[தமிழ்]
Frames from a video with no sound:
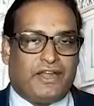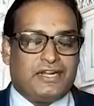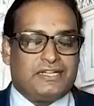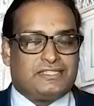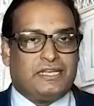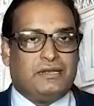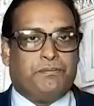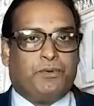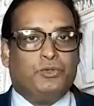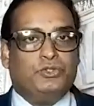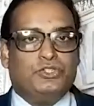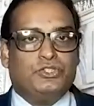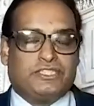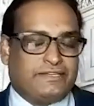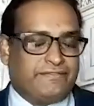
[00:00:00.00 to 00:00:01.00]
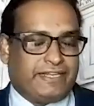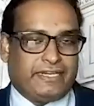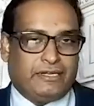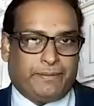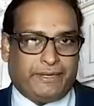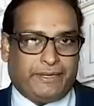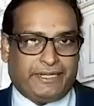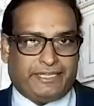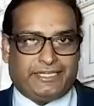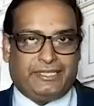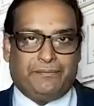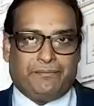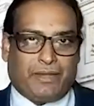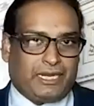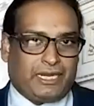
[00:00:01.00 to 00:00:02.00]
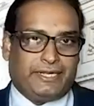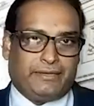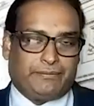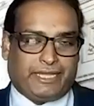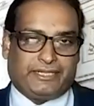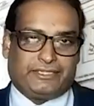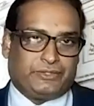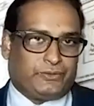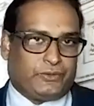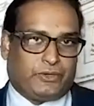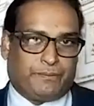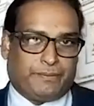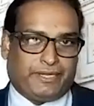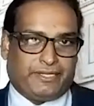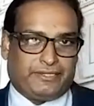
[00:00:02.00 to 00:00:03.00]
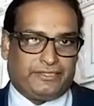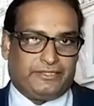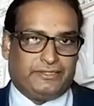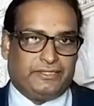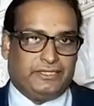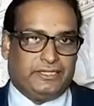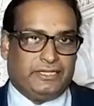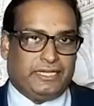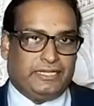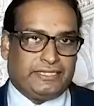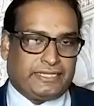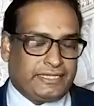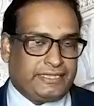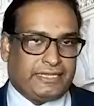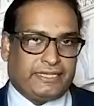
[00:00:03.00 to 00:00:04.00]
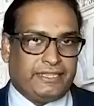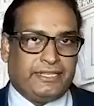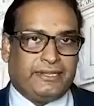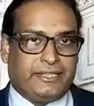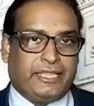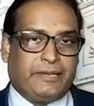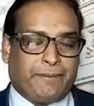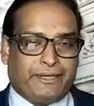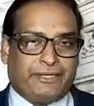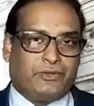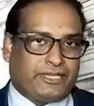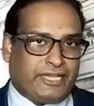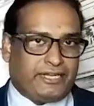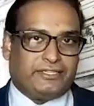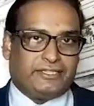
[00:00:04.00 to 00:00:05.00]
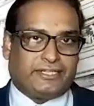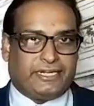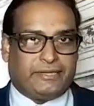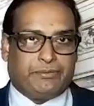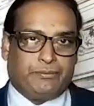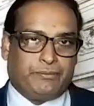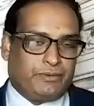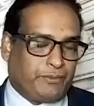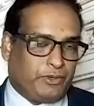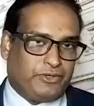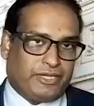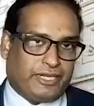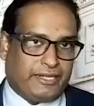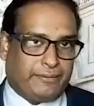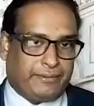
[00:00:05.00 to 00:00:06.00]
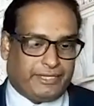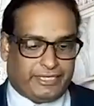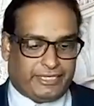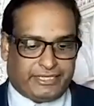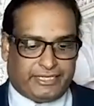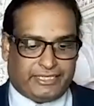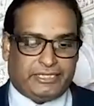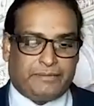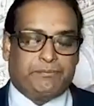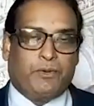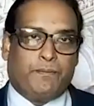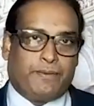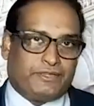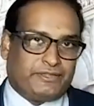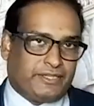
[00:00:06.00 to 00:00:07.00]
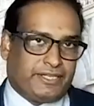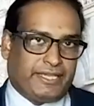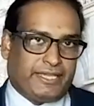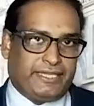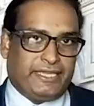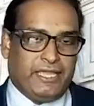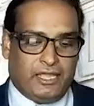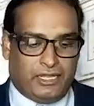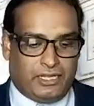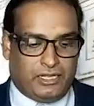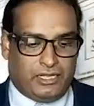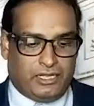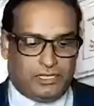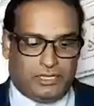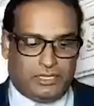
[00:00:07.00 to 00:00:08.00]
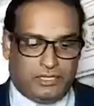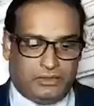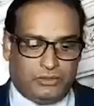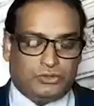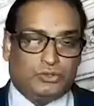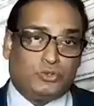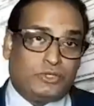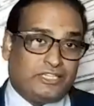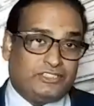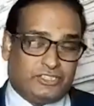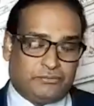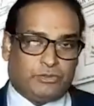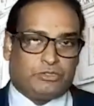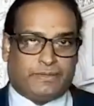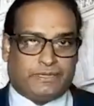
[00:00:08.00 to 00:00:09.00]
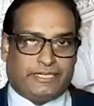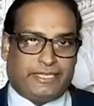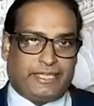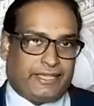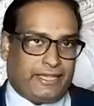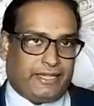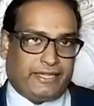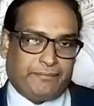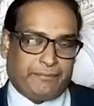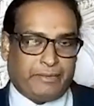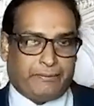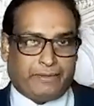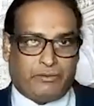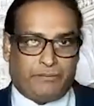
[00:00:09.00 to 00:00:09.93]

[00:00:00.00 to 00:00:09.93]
பிரான்சில் பொது சேவைகள் பற்றி மக்களிடம் கருத்து கூறப்பட்டது இந்த இதில் இதை பற்றி ஒரு கருத்து கணிப்பும் இப்பொழுது நடைபெற்றிருக்கின்றது இப்போ பத்திரிகை லுஜூனால் திமோஸ் பத்திரிகைக்காக